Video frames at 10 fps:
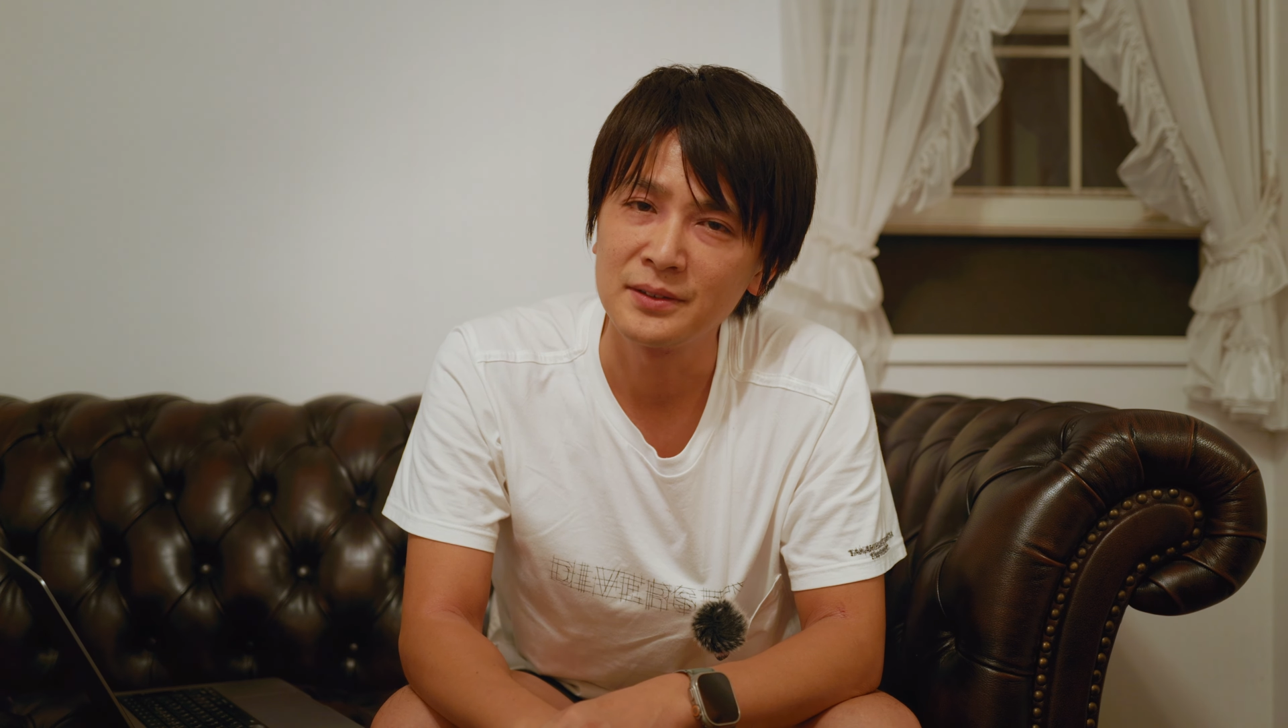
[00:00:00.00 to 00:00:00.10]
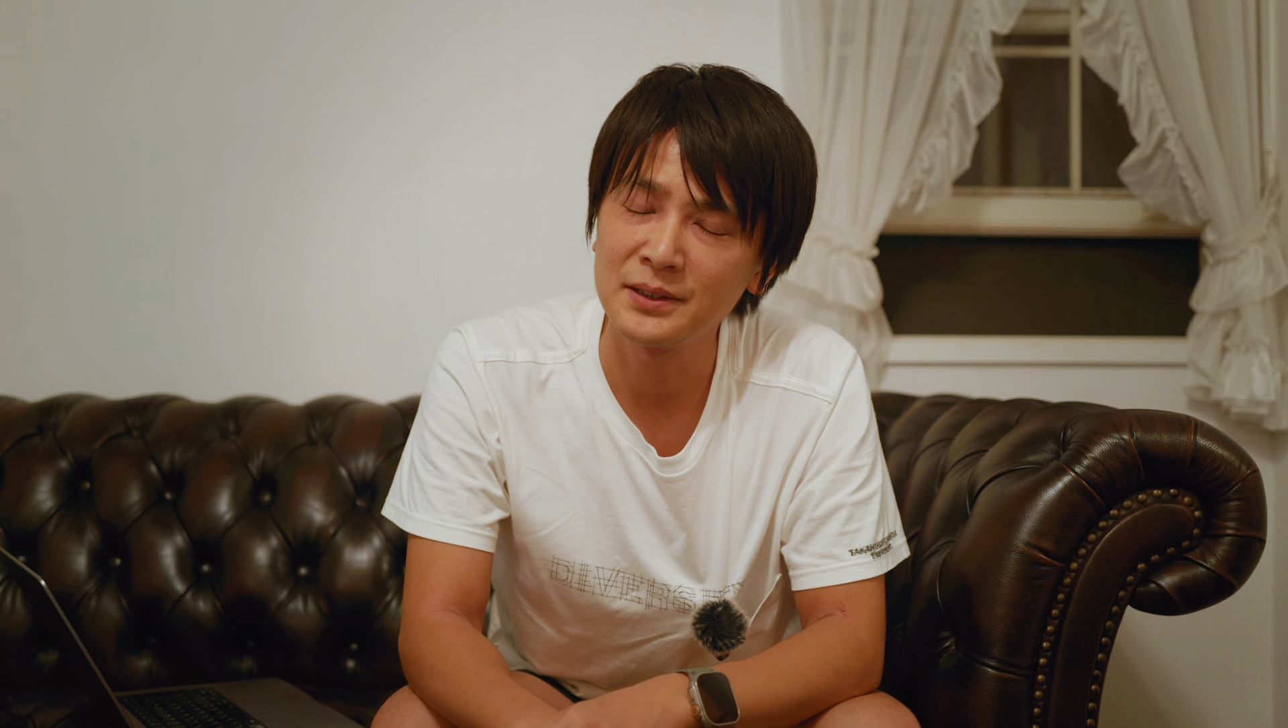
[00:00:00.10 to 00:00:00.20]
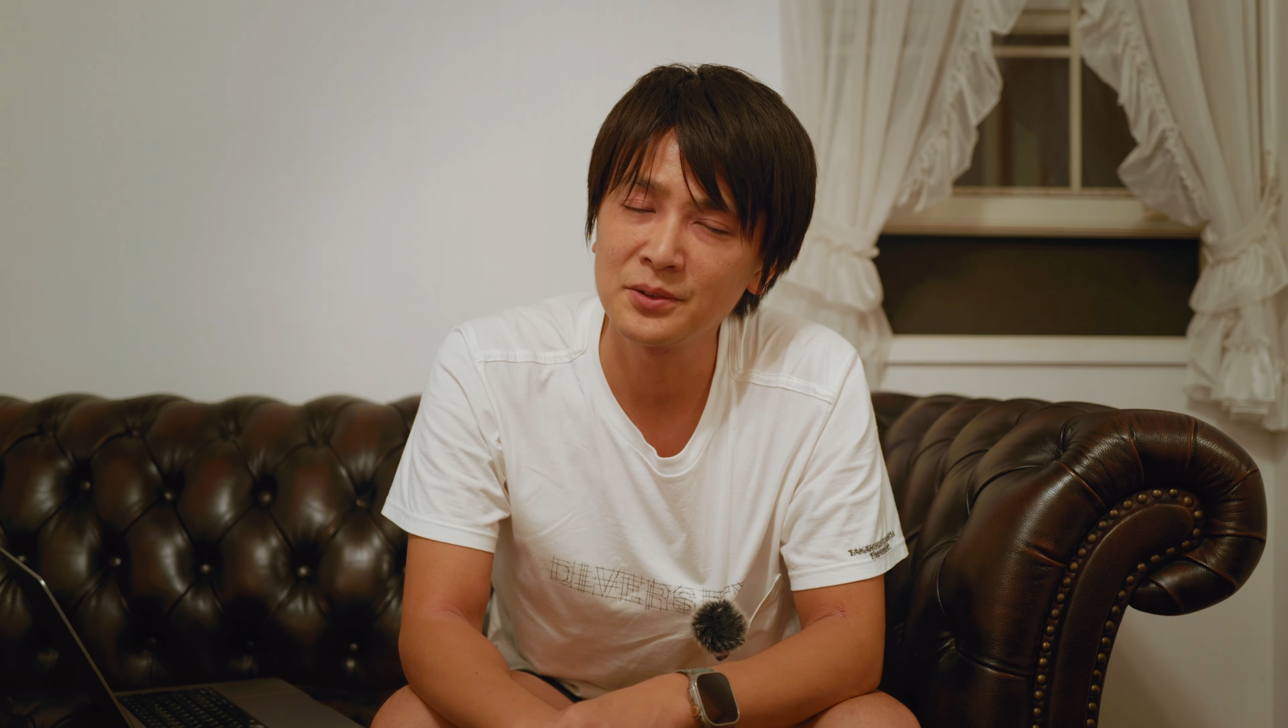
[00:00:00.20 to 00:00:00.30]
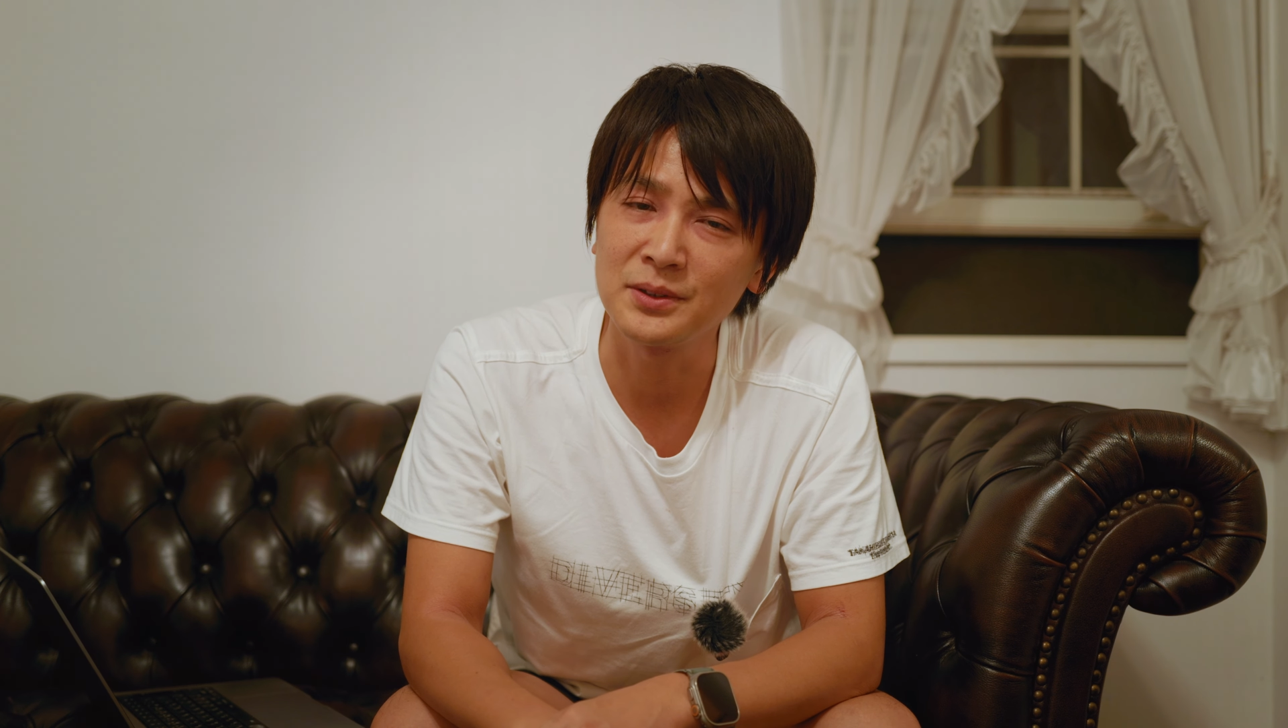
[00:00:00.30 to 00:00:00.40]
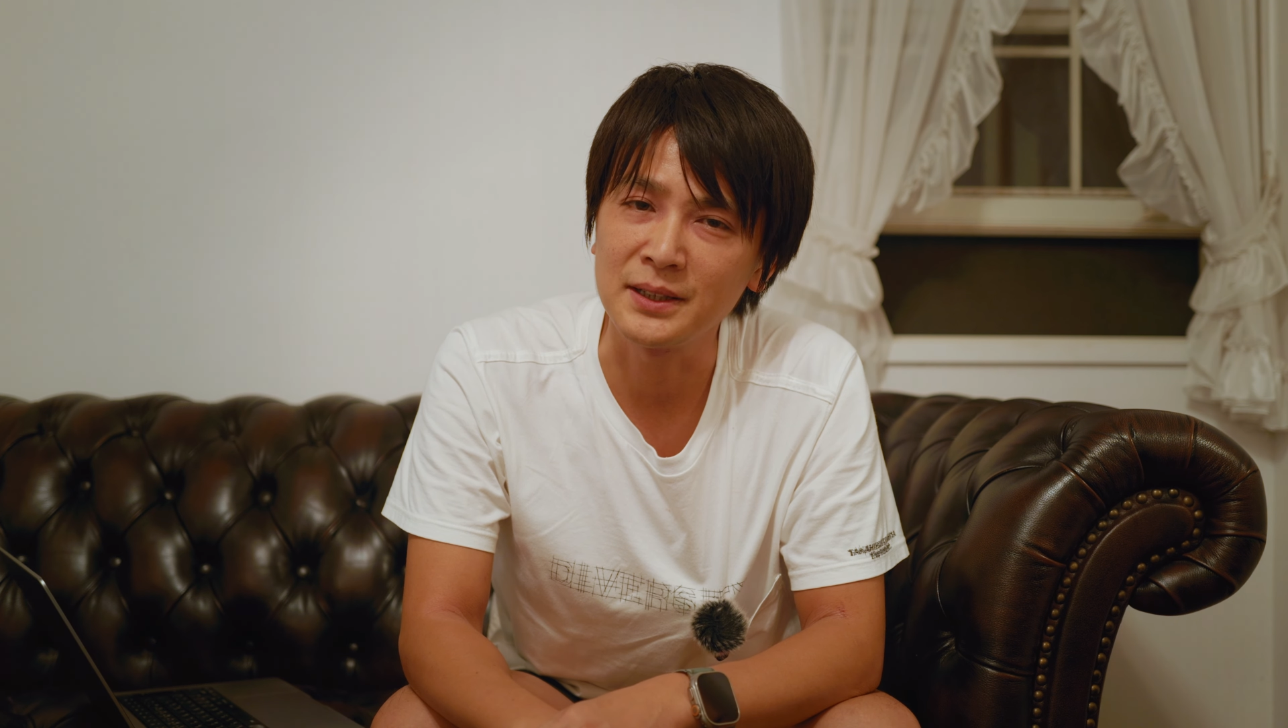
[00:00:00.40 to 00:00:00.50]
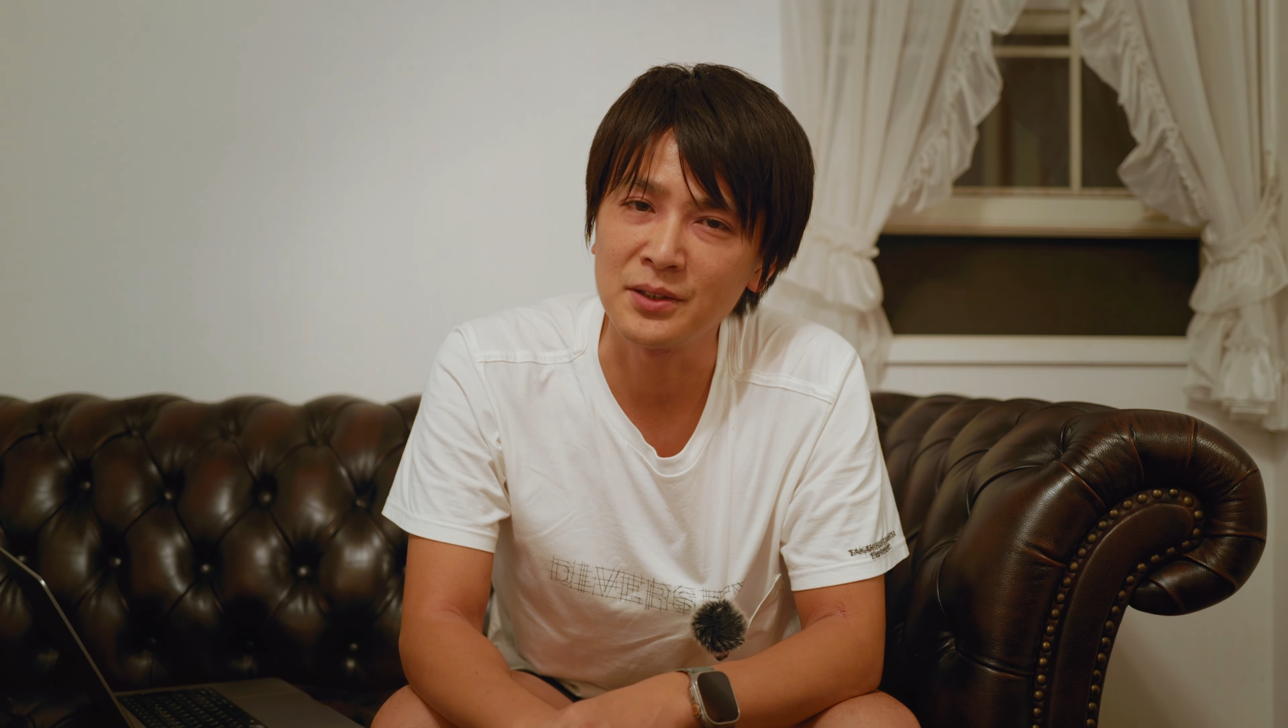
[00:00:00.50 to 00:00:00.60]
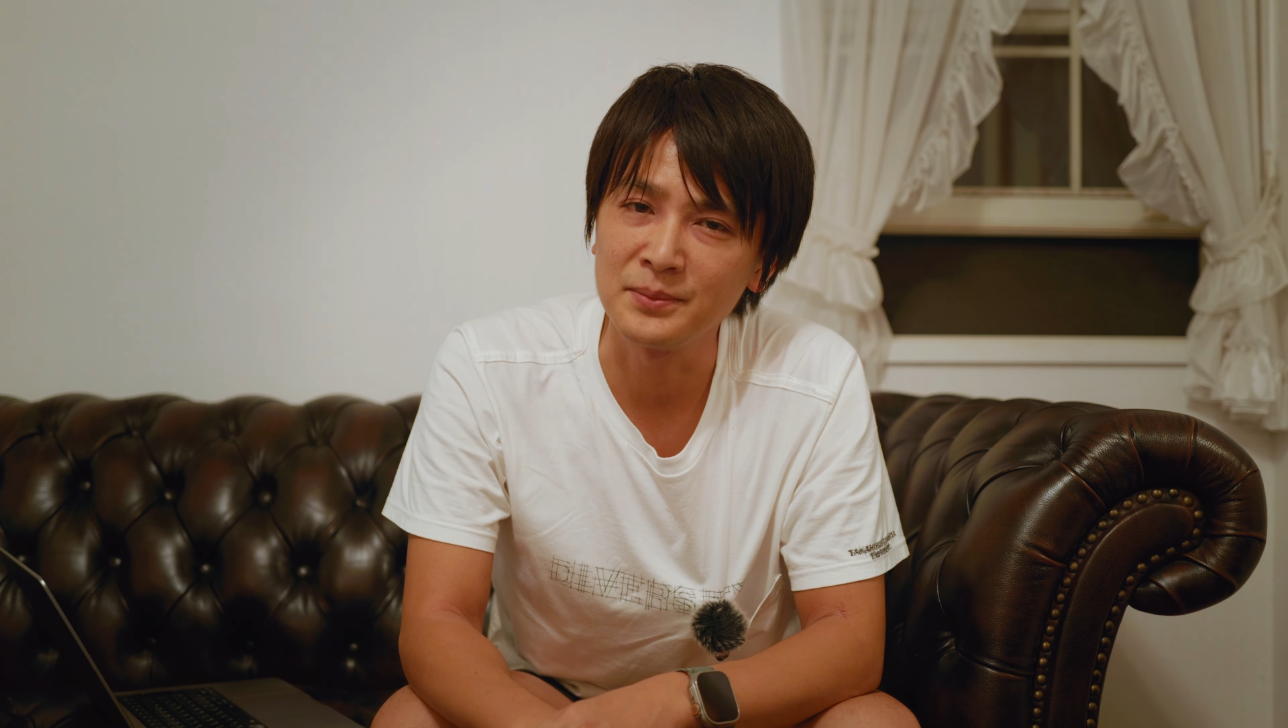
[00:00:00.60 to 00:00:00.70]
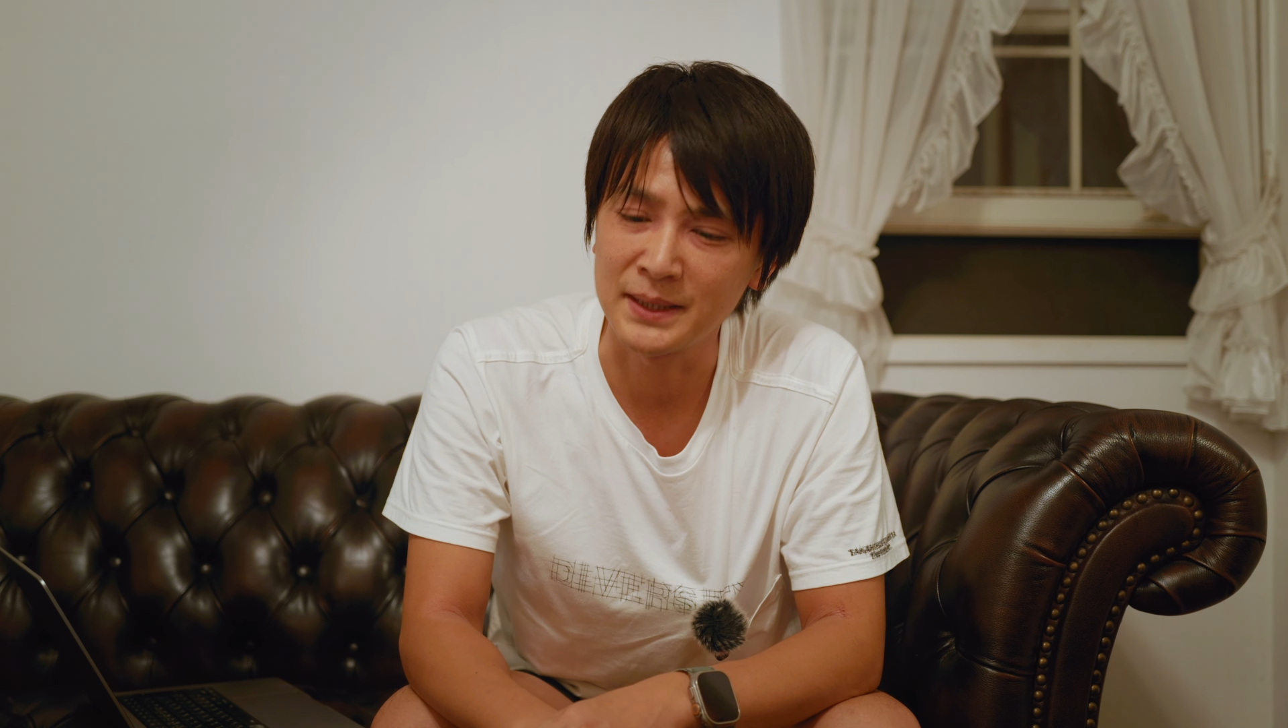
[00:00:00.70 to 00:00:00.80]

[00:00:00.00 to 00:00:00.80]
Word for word: で特に今